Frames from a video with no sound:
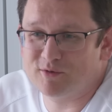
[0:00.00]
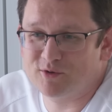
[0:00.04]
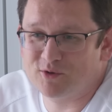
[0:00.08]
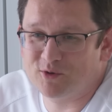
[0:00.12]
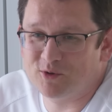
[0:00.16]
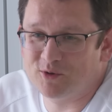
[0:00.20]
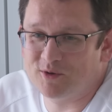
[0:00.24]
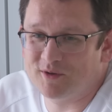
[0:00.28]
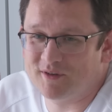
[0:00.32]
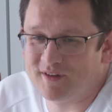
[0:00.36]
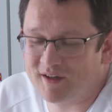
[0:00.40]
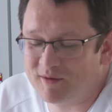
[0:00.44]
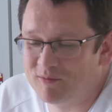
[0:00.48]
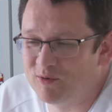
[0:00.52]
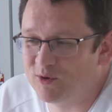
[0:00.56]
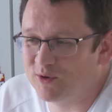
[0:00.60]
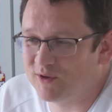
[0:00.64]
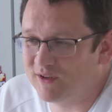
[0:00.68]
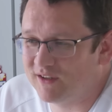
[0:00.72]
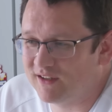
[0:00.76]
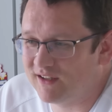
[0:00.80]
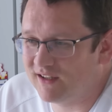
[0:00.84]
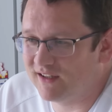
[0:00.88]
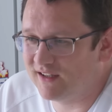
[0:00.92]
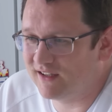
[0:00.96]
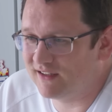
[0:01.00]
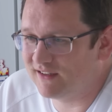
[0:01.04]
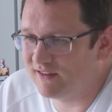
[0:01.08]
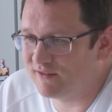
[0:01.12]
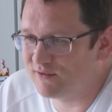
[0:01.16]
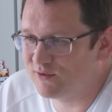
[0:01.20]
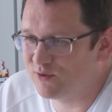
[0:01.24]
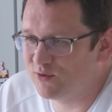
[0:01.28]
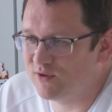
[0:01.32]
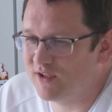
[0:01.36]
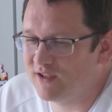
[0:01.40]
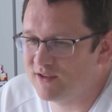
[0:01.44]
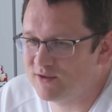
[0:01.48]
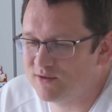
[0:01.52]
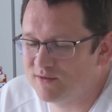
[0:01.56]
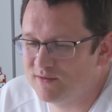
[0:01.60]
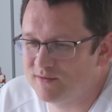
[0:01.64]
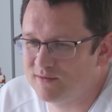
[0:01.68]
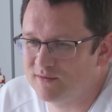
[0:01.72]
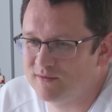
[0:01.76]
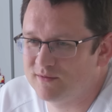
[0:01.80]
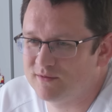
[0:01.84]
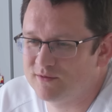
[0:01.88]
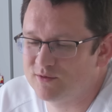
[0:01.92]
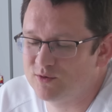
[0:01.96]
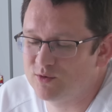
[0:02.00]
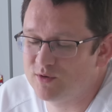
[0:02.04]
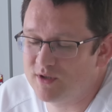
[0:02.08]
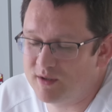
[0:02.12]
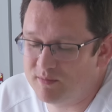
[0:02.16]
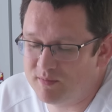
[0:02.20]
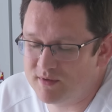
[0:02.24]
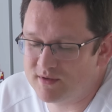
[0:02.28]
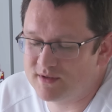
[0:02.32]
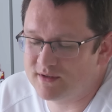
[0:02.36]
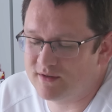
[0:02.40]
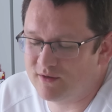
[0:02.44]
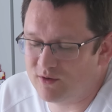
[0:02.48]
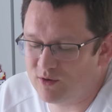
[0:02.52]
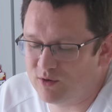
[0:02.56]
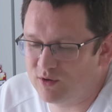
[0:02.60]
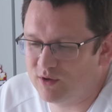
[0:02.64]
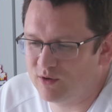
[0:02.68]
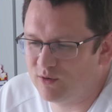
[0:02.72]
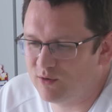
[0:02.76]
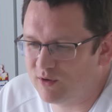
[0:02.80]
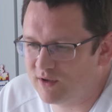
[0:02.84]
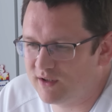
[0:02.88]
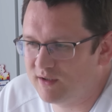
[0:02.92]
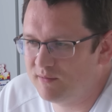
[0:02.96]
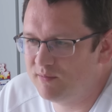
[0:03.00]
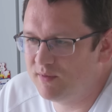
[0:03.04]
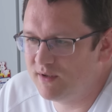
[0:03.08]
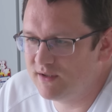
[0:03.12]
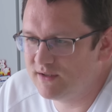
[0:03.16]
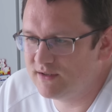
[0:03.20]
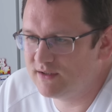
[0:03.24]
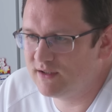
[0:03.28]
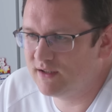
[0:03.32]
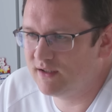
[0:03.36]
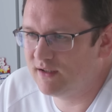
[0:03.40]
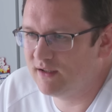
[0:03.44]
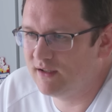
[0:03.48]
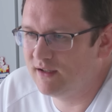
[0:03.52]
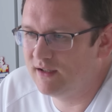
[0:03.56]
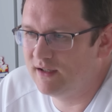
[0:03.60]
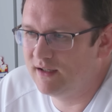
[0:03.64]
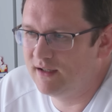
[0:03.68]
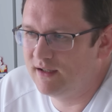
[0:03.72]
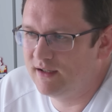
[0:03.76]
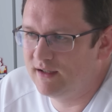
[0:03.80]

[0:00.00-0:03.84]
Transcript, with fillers: что работал когда-то в суде, в суде Пинского района города Пинска.